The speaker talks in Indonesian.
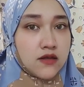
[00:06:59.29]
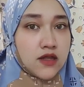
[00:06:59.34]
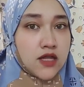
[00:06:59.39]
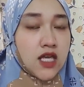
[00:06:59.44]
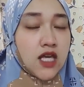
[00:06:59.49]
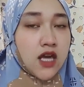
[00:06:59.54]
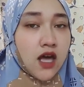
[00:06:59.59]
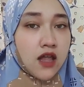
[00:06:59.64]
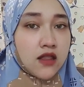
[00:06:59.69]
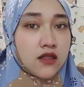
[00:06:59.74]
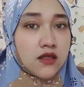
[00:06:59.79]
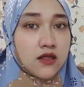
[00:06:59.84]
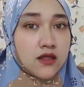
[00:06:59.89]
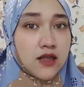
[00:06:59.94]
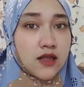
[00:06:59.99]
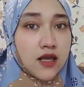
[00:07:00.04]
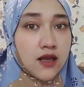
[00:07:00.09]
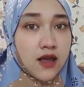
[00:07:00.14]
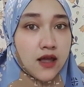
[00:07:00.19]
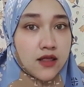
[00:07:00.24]
tingkat
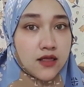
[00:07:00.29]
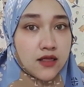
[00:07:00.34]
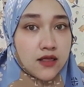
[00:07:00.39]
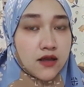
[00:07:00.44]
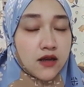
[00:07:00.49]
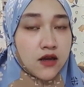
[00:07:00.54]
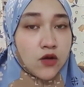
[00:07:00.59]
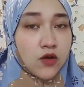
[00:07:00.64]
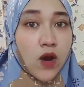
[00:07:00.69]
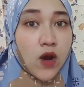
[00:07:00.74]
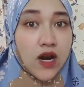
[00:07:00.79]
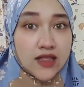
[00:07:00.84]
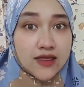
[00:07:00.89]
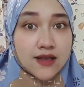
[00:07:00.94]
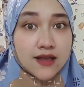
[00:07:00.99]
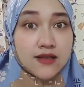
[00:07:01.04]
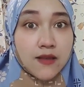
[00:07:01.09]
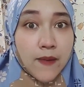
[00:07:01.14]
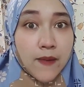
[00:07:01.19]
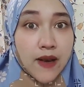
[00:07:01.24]
tingkat uh,
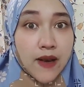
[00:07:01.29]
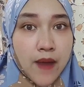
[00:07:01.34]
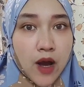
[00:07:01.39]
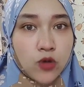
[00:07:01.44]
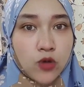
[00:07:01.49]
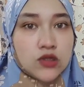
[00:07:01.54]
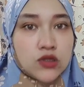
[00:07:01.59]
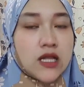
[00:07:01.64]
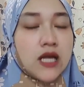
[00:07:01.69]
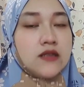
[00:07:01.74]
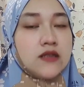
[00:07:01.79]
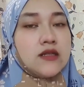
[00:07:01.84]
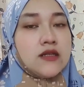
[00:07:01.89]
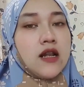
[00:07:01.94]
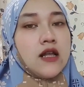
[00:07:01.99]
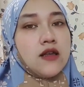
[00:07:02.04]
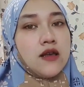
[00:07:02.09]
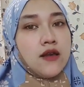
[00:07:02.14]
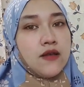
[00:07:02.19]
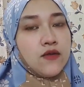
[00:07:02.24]
kualitasnya bagus lah
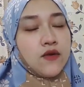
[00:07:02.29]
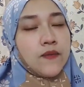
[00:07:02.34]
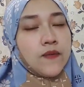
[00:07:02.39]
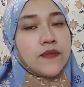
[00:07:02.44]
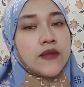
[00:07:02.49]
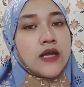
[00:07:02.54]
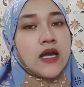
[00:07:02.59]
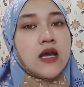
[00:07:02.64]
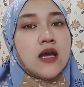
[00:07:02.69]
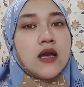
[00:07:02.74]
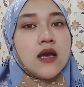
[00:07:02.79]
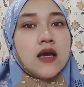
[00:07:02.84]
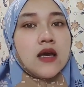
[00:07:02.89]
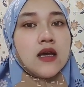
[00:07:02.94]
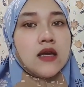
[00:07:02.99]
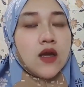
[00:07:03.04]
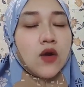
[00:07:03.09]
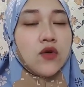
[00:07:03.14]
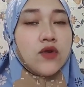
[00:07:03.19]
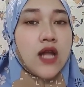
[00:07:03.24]
istilahnya gitu
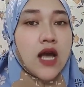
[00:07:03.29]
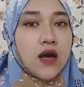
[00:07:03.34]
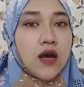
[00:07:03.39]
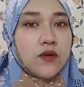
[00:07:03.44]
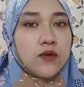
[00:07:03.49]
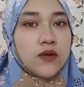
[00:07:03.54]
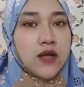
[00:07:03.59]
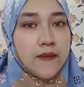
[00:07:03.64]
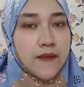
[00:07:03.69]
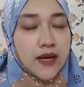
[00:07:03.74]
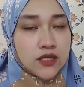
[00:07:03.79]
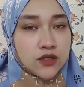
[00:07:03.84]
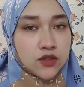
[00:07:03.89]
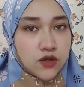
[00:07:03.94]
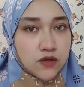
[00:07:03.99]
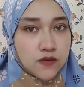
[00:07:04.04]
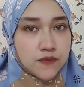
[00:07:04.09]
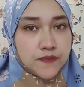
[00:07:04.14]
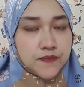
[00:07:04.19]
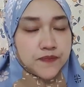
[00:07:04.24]
ya udah udah
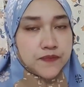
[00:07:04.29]
masuk